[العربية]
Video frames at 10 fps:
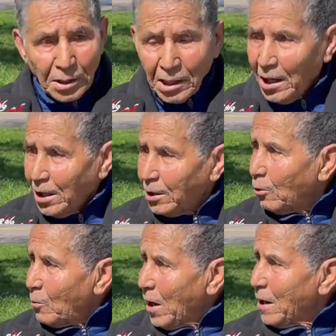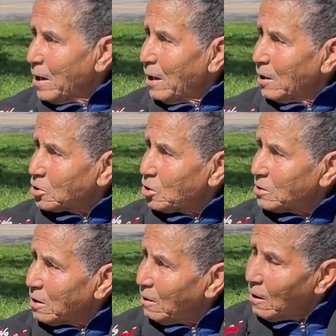انا يحيروا معايا الا
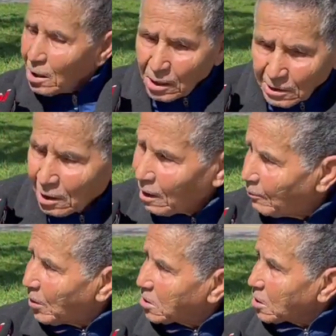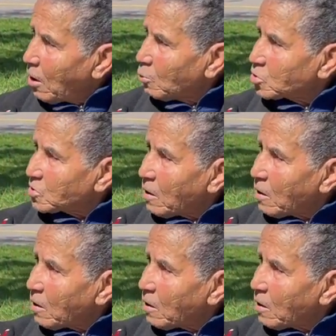جيت انا الا بركت غا